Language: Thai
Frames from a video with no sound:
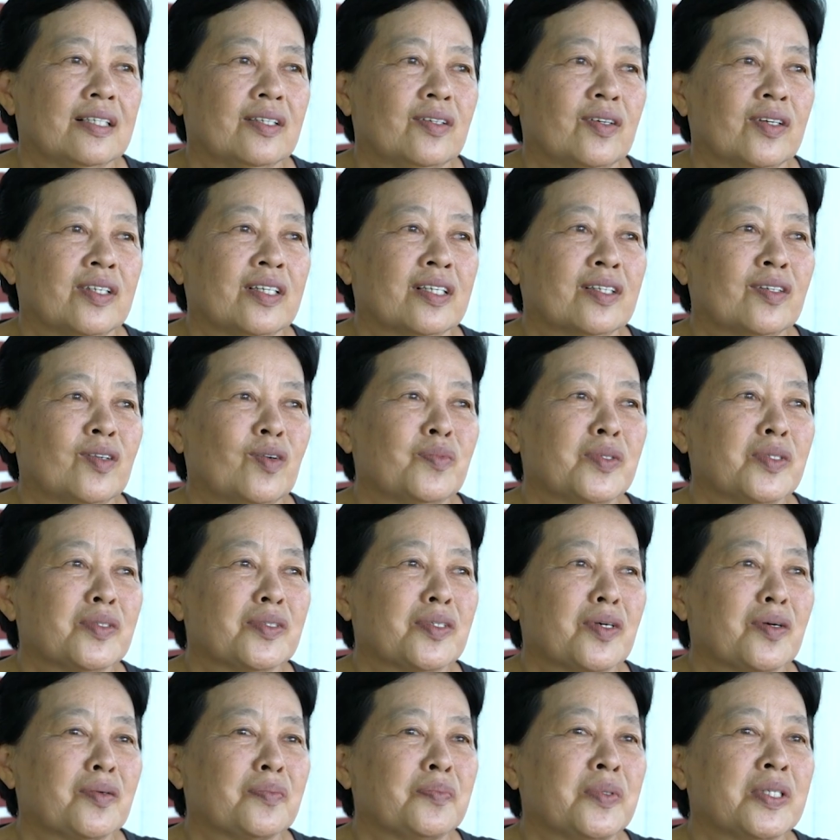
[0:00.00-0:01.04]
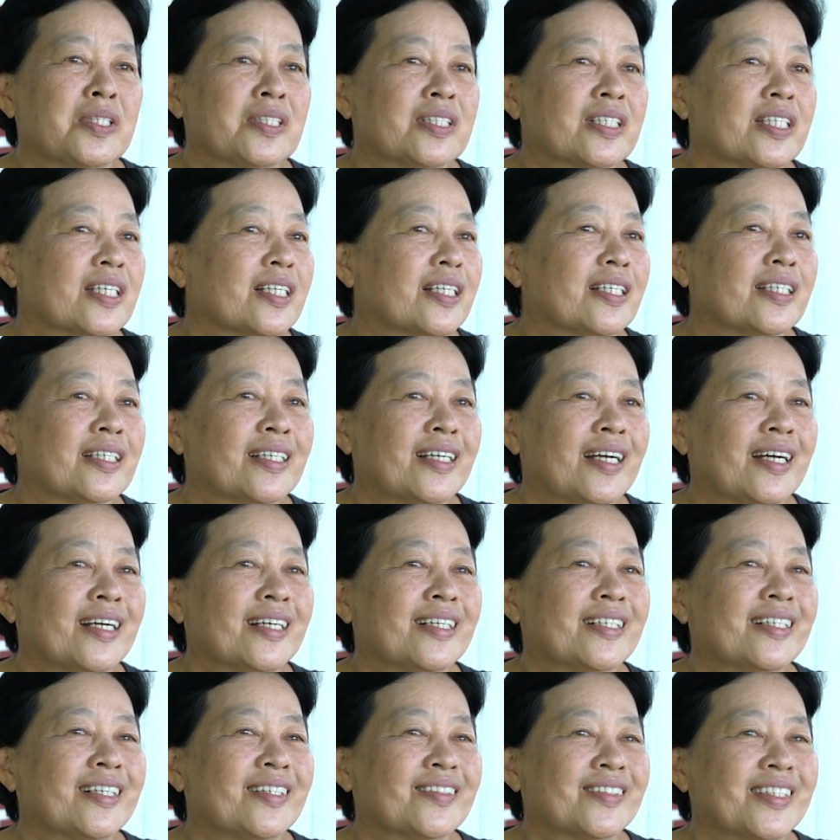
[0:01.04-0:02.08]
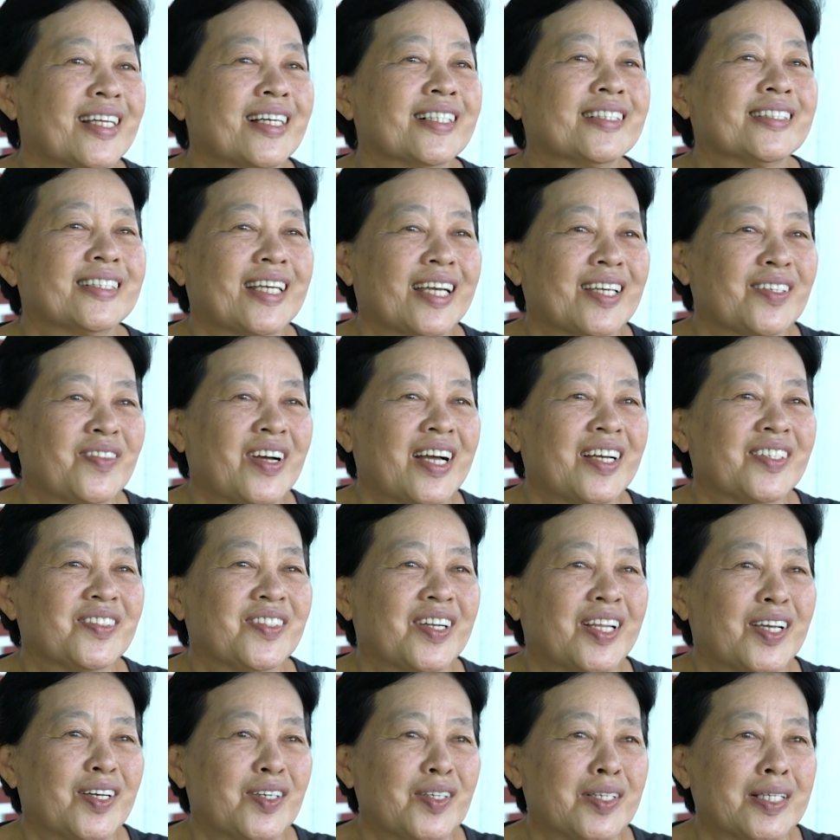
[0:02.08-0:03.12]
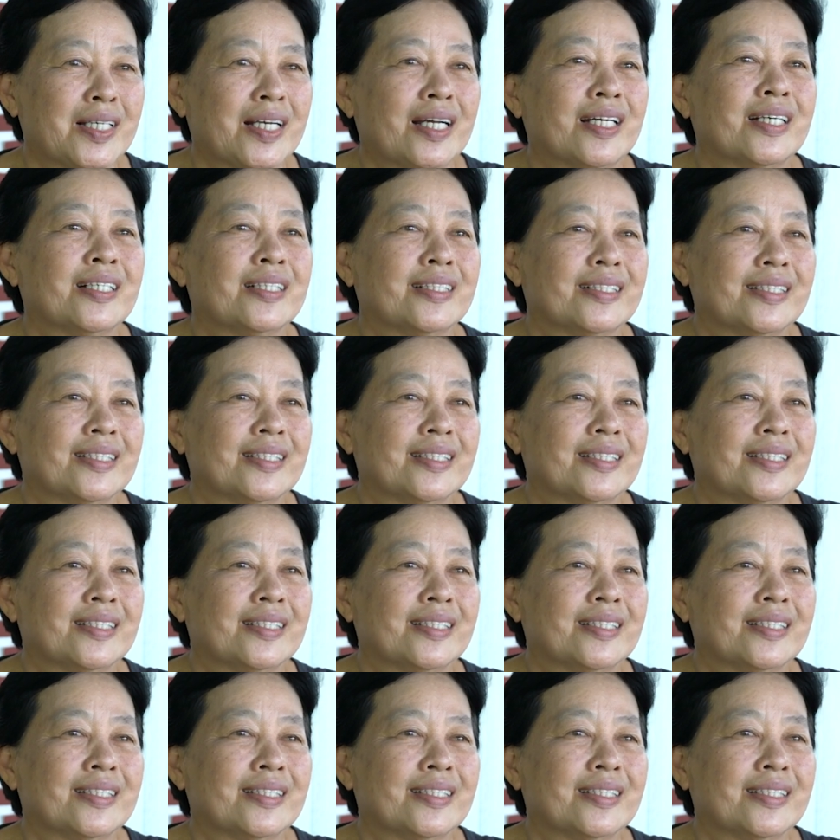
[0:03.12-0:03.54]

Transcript: หอยนางรมนี่ก็พิเศษเลยค่ะเขาตั้งใจมาอยู่แล้วค่ะ